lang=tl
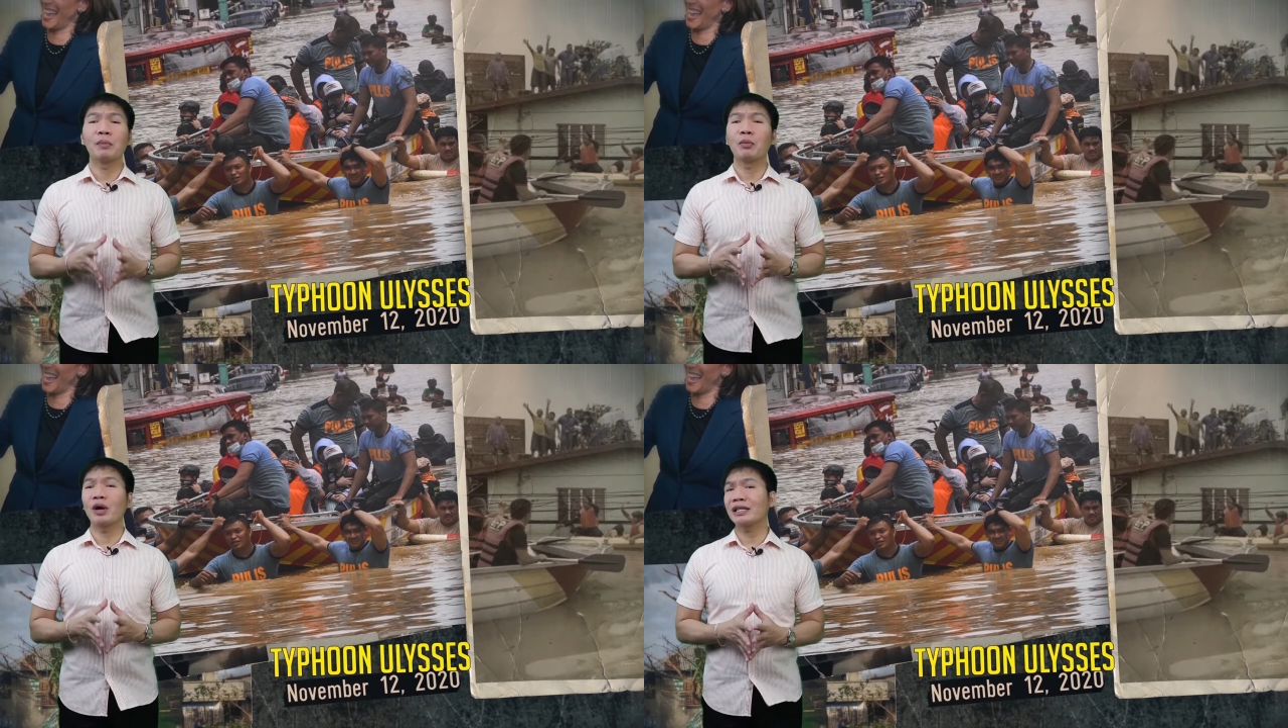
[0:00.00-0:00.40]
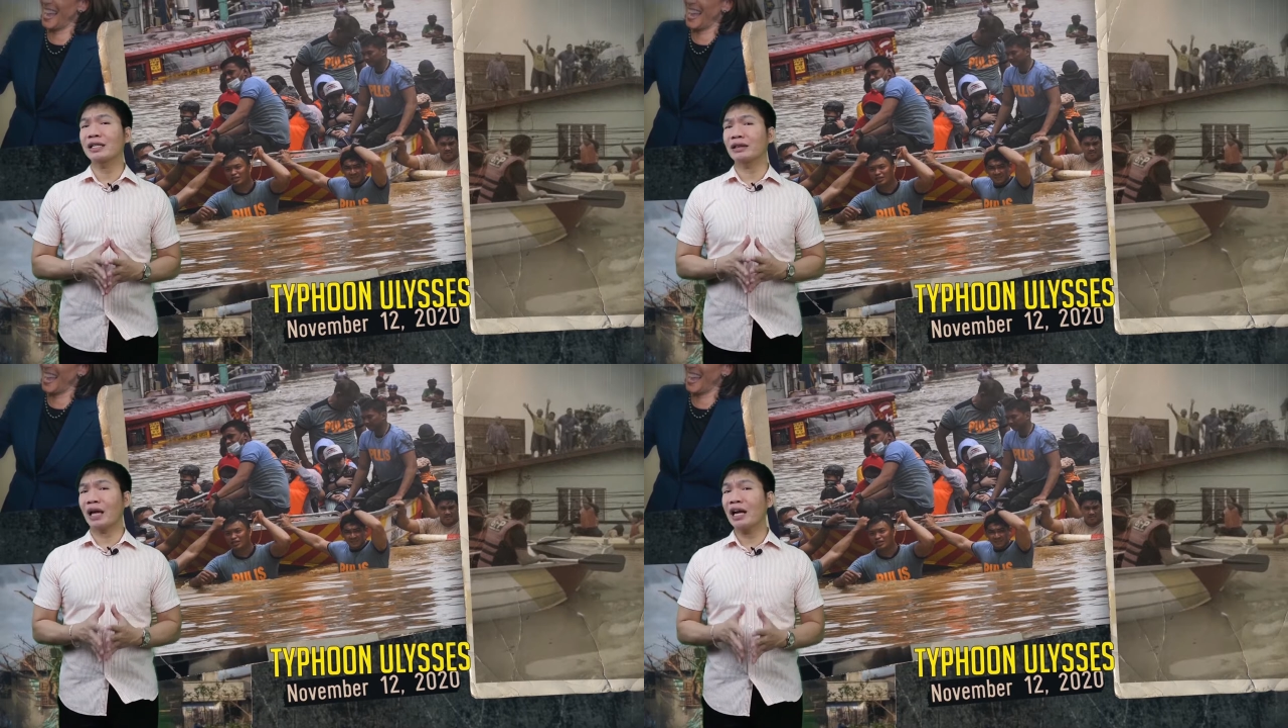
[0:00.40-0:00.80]
mula
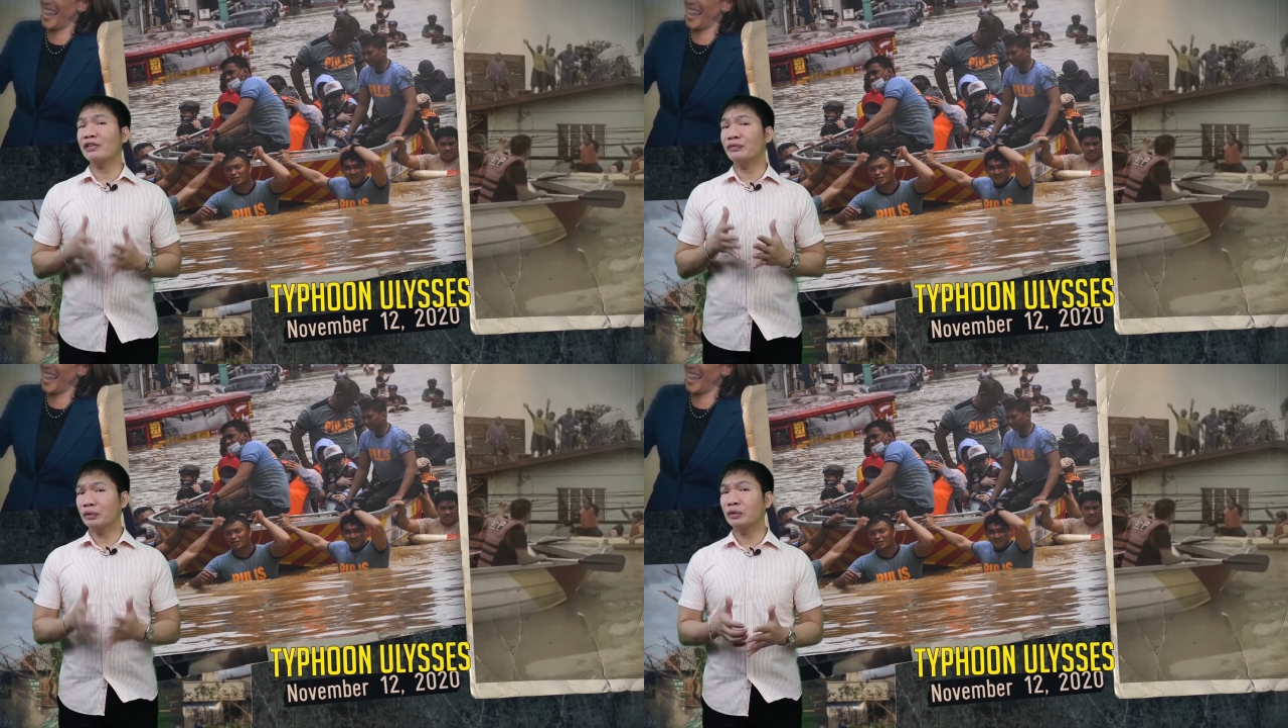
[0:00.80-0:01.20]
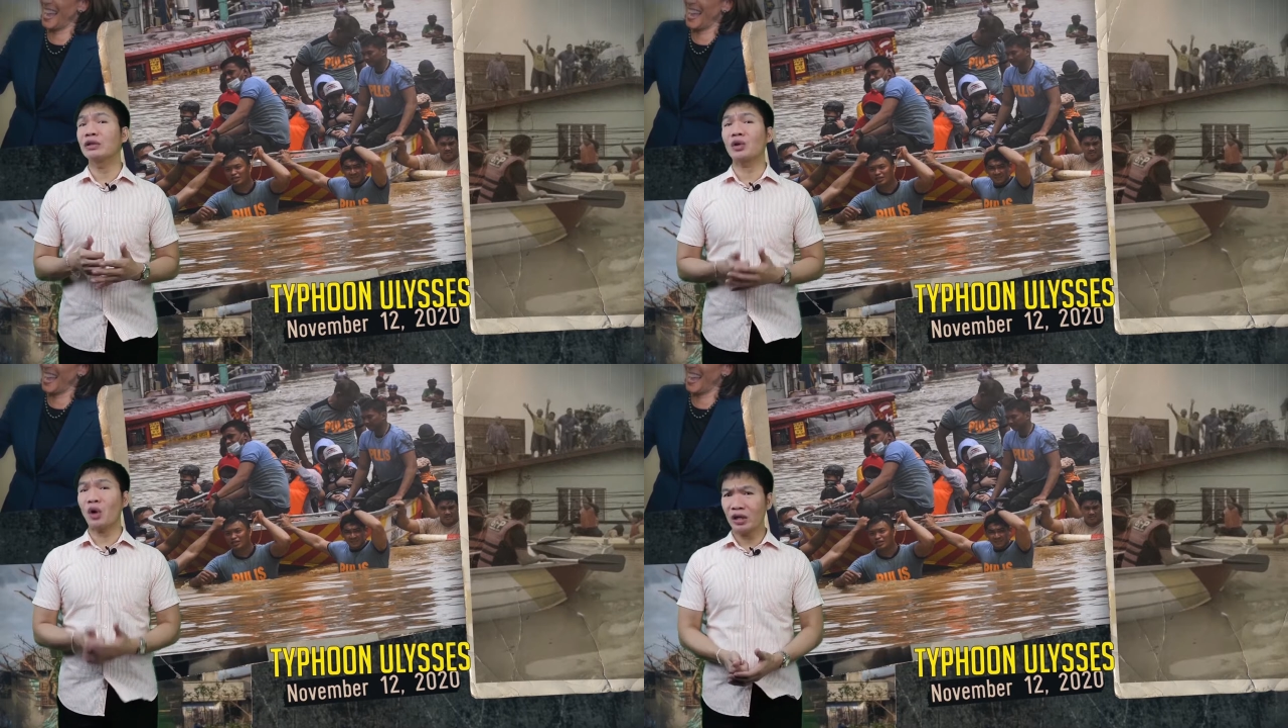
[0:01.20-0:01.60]
sa
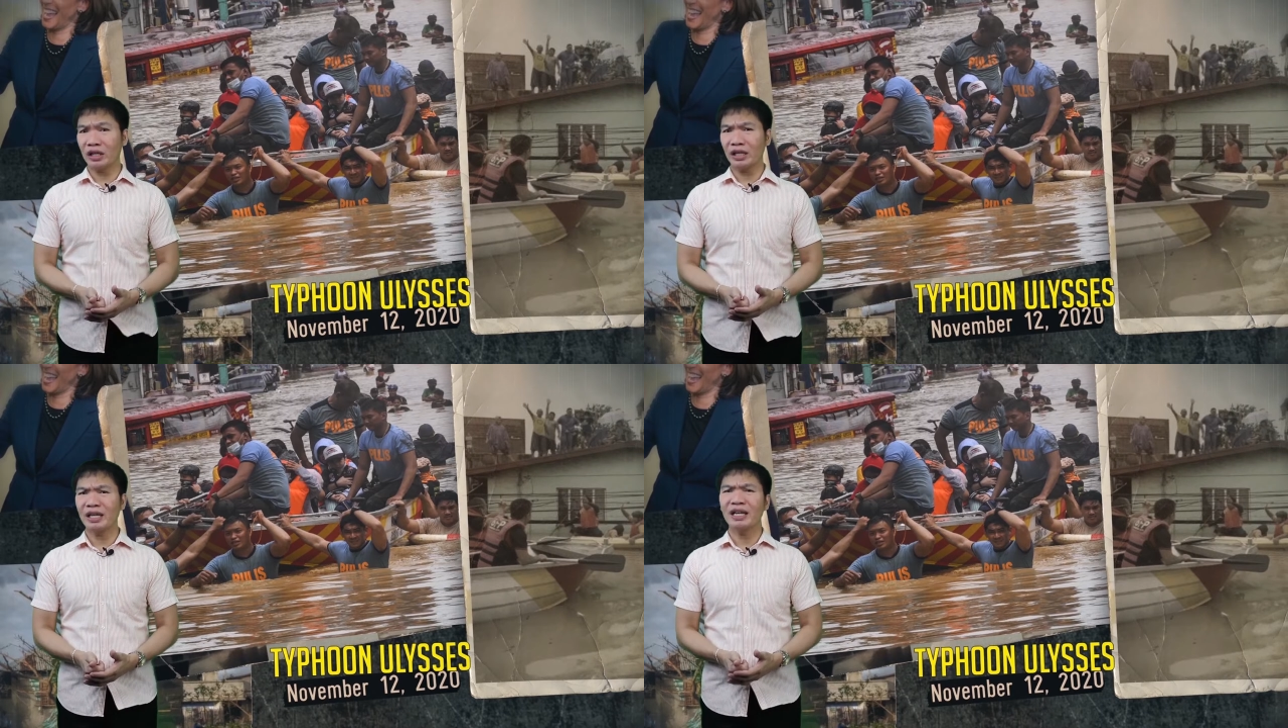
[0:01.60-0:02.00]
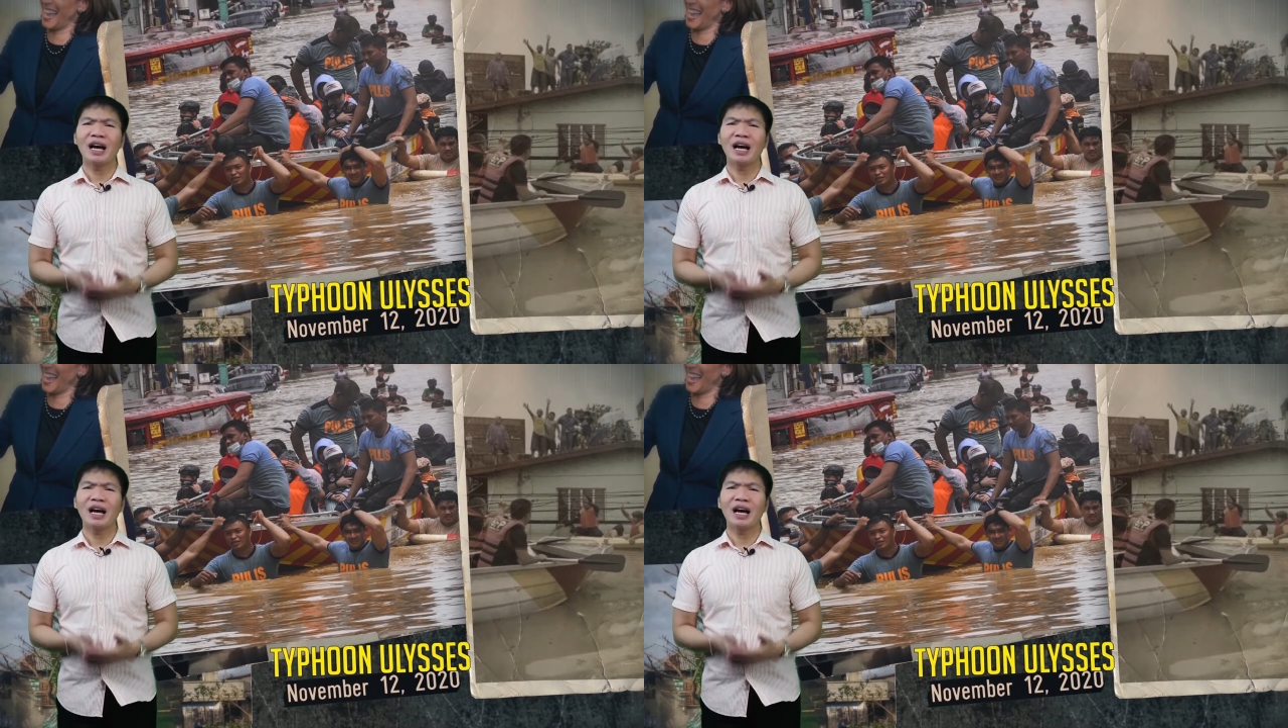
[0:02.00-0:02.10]
Typhoon Rolly